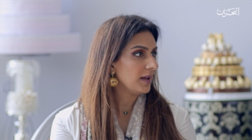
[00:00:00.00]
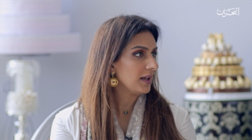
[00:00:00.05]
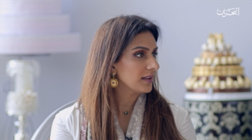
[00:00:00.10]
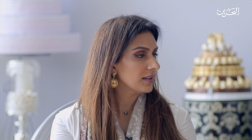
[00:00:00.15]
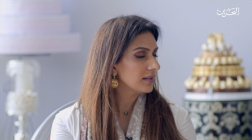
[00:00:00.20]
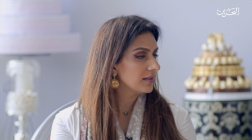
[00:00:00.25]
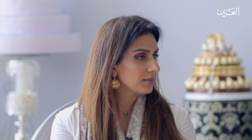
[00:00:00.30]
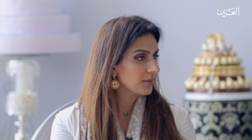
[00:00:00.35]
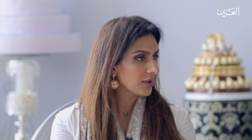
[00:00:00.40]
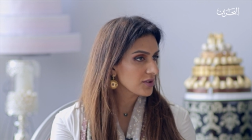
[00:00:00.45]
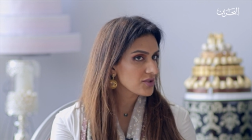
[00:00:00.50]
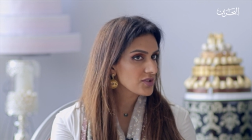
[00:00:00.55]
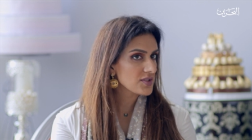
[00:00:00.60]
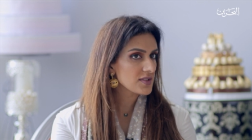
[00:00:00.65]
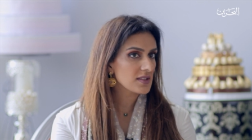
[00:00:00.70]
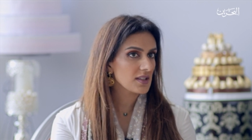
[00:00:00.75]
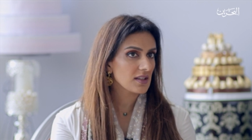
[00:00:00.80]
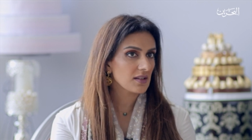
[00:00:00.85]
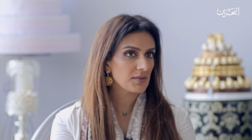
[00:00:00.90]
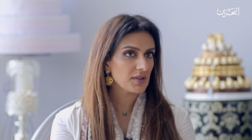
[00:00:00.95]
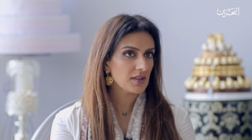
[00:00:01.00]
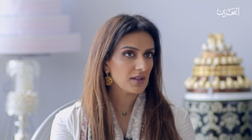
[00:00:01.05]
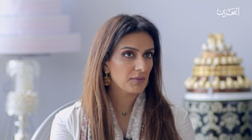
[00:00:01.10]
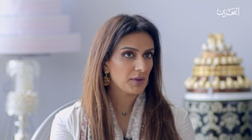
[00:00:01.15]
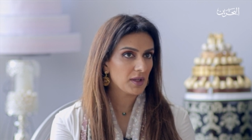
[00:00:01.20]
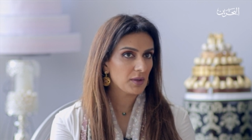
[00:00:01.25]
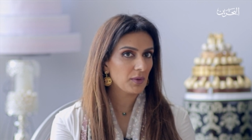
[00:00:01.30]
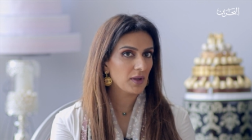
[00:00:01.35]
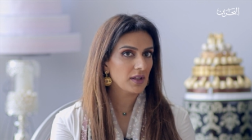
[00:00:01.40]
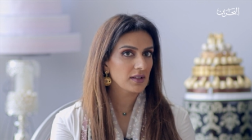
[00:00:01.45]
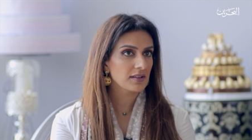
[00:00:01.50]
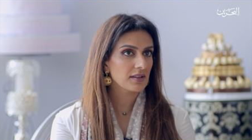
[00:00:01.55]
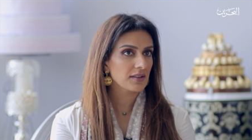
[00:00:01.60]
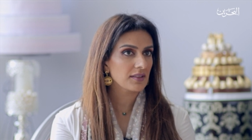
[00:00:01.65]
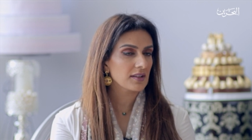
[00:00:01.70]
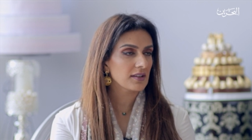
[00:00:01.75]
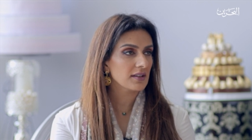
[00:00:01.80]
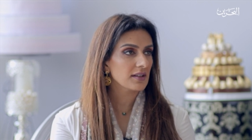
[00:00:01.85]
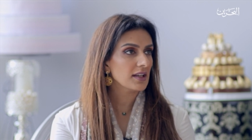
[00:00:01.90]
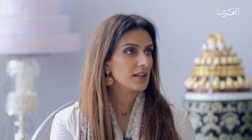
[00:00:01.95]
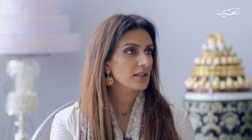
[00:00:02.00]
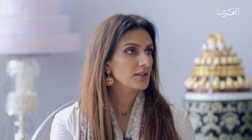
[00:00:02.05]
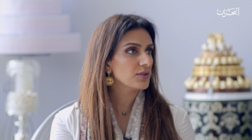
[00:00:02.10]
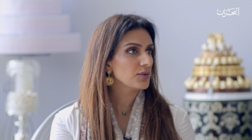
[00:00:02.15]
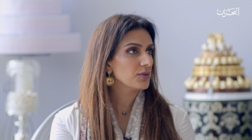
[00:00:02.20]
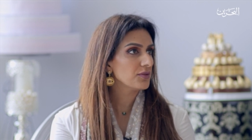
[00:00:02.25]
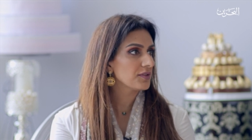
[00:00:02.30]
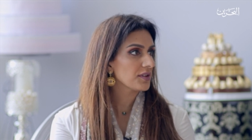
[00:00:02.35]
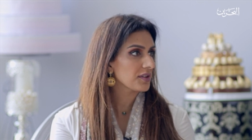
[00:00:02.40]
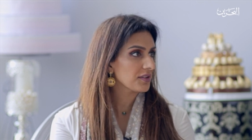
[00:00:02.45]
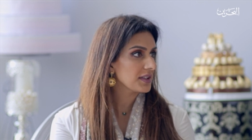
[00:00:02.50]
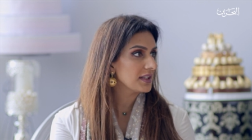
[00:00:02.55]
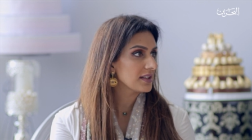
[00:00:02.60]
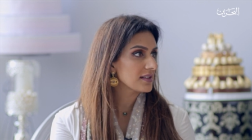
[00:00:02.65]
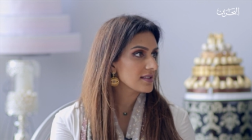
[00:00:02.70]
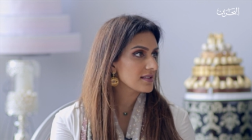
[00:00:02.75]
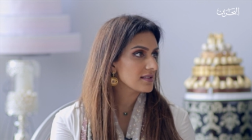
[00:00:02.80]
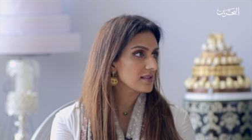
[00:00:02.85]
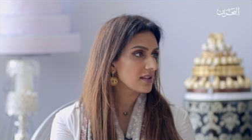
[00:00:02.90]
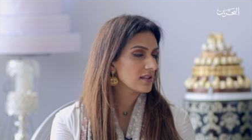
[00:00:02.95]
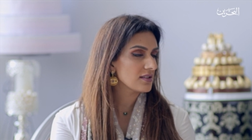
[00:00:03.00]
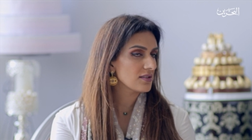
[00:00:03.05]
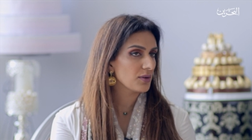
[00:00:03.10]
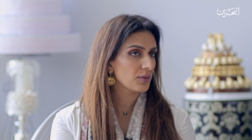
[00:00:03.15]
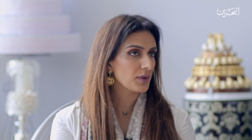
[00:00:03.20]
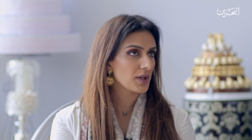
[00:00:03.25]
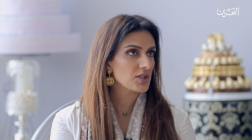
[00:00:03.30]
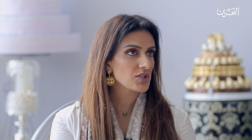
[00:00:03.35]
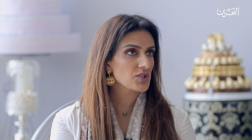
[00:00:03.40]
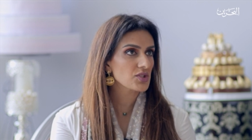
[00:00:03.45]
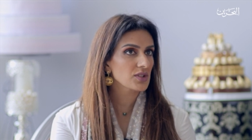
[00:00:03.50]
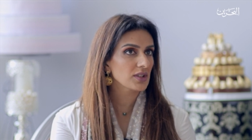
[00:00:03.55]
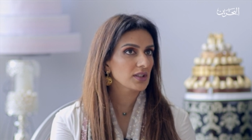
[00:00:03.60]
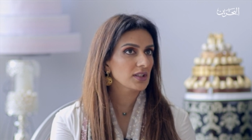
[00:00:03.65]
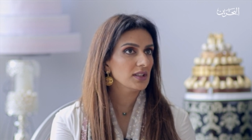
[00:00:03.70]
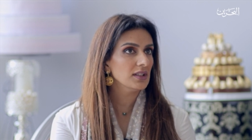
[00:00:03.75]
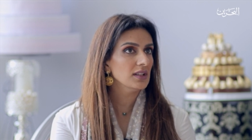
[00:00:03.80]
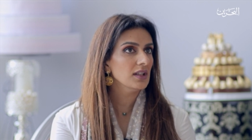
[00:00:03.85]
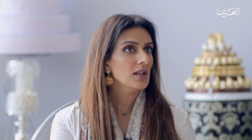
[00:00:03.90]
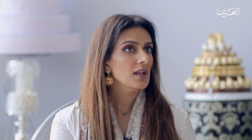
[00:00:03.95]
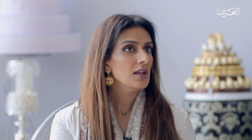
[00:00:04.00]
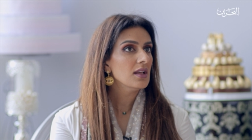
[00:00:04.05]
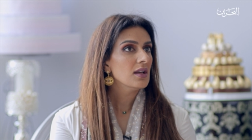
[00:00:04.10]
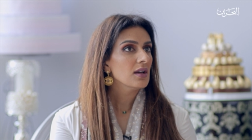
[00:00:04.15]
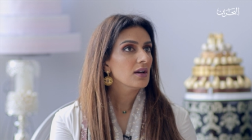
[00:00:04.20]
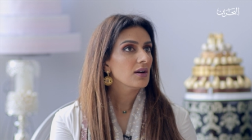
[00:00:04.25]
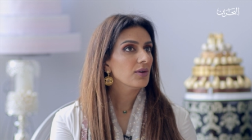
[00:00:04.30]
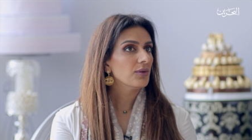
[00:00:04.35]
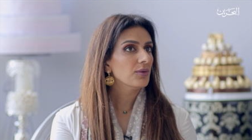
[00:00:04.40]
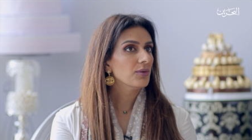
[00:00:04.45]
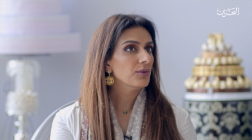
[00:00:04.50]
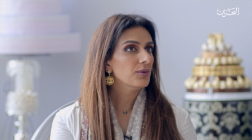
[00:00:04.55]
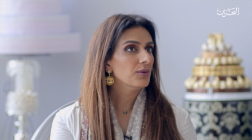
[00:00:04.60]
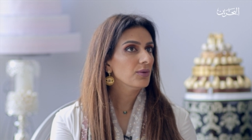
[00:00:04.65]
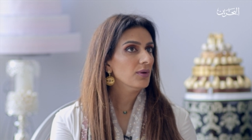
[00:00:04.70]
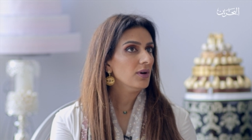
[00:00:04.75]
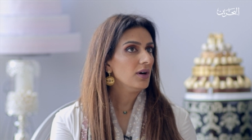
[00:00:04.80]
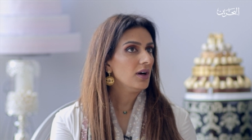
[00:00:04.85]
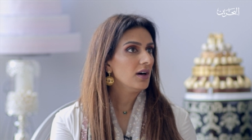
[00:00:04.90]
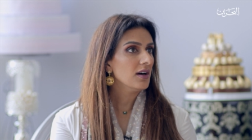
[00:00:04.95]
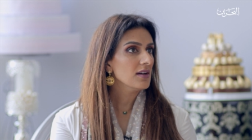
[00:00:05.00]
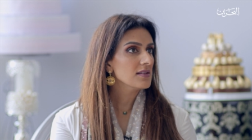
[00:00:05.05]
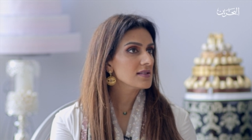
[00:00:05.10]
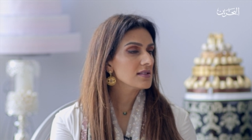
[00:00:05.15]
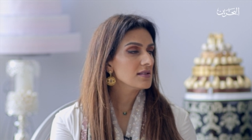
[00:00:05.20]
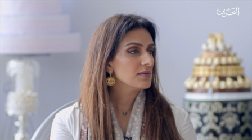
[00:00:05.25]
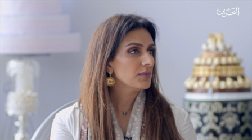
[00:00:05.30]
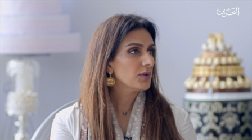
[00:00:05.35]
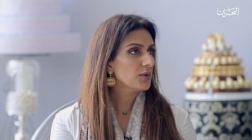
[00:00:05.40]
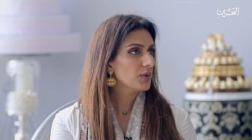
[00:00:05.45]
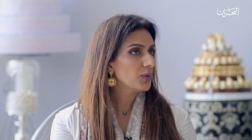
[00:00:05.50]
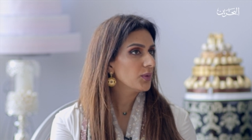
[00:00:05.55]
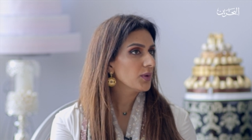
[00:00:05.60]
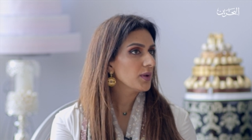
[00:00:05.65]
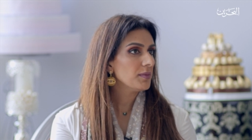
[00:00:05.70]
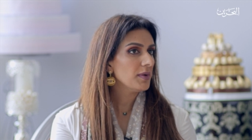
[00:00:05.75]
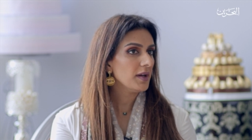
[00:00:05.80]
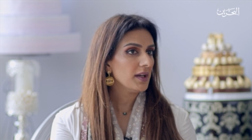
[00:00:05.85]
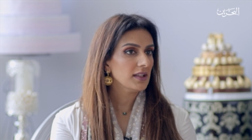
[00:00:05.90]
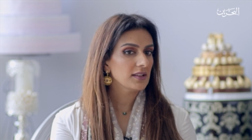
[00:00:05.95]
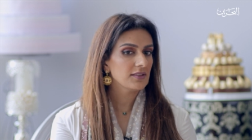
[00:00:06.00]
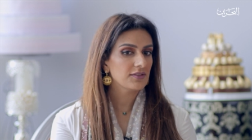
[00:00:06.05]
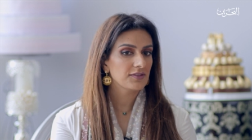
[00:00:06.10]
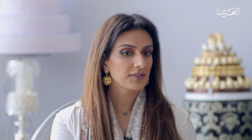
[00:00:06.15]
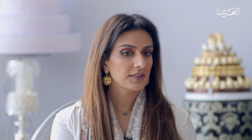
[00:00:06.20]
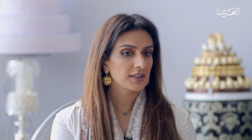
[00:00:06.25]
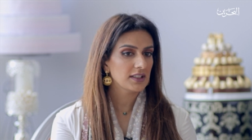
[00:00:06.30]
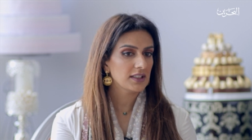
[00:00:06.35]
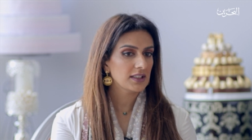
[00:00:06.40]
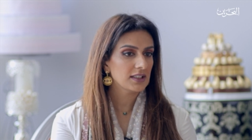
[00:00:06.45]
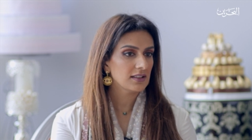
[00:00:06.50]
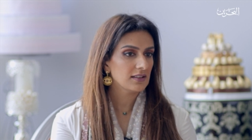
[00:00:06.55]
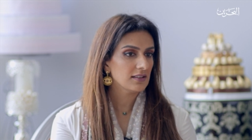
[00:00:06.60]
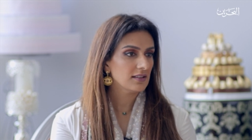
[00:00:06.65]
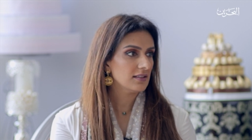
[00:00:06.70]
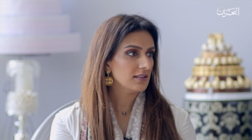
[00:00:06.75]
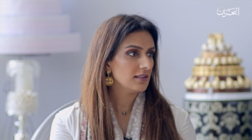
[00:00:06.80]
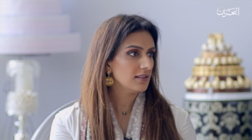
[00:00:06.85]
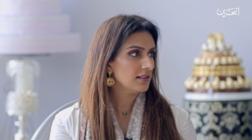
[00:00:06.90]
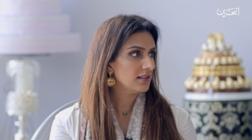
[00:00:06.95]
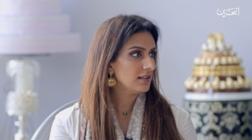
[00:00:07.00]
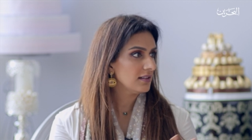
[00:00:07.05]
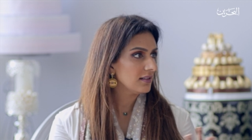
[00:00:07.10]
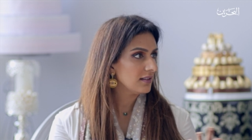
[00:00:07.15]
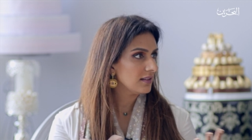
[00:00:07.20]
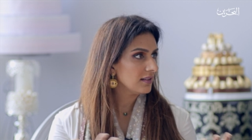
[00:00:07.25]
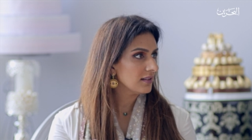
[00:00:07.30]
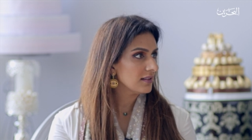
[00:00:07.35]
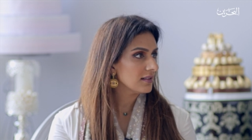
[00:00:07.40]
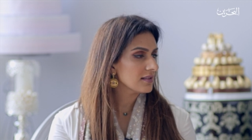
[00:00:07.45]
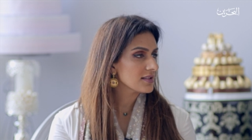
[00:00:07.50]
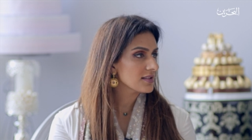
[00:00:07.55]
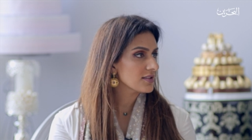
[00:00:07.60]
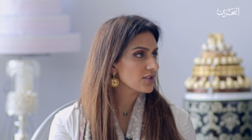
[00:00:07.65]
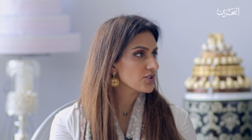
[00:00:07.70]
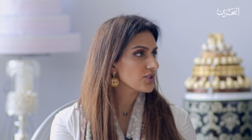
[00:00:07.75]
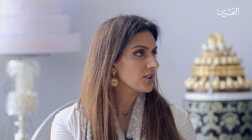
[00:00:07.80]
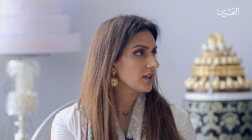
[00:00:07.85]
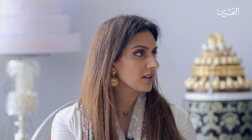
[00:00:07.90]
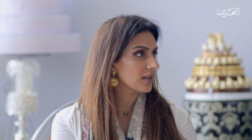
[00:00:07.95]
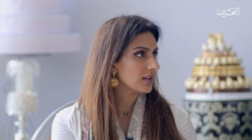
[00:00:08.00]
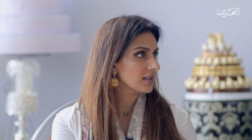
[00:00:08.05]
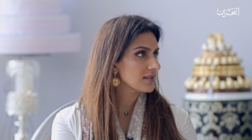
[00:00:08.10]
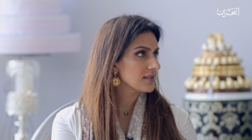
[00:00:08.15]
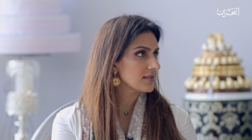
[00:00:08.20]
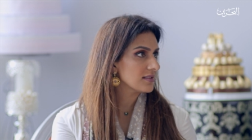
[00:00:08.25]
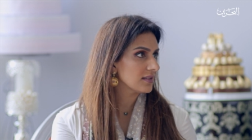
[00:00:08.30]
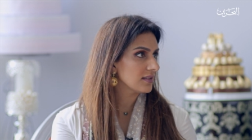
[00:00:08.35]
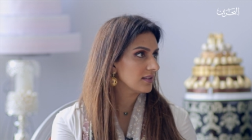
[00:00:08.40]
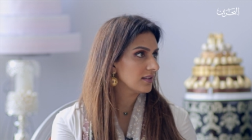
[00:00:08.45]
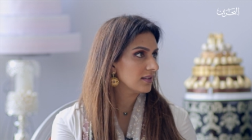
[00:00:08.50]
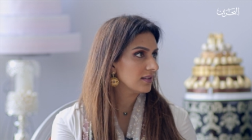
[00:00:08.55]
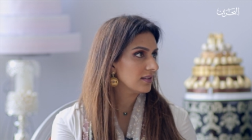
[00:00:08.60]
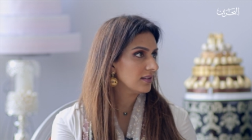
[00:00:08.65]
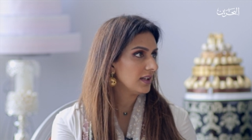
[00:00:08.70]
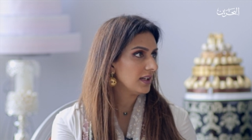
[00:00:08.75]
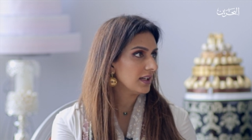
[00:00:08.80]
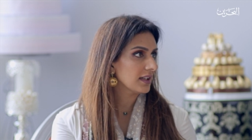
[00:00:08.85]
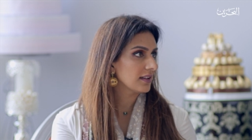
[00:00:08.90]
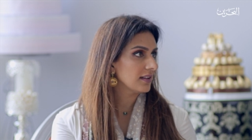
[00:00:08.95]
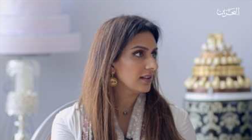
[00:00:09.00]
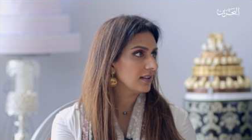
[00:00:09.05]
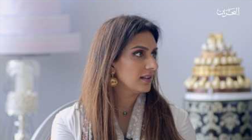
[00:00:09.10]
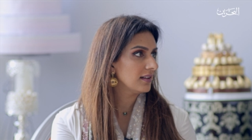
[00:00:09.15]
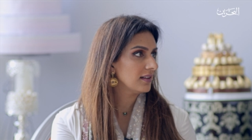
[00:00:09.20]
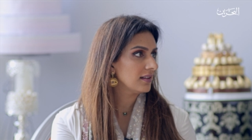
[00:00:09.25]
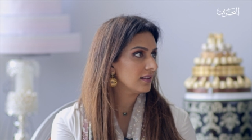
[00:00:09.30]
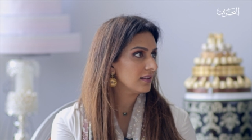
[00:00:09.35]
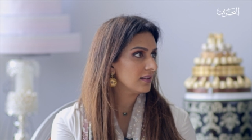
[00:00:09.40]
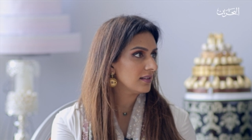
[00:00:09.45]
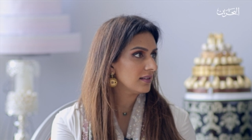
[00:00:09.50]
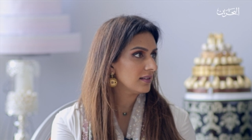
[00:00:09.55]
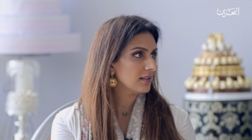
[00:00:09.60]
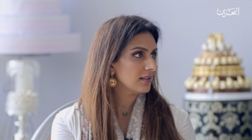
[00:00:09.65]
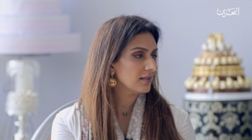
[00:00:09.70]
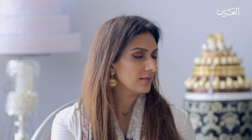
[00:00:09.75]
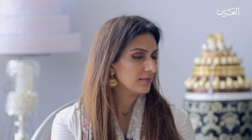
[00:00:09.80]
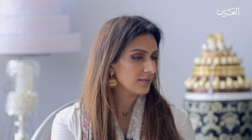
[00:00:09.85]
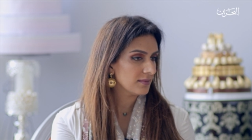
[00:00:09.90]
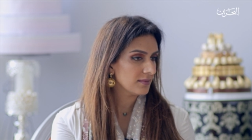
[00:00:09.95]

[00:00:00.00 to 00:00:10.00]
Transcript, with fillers: بعد ماجستير مثل ما الوالده ذكرت وفي الريل ستيت هو يشتغل اي نعم وحازم اخوي بعد في الاستشارات آه، حق آه،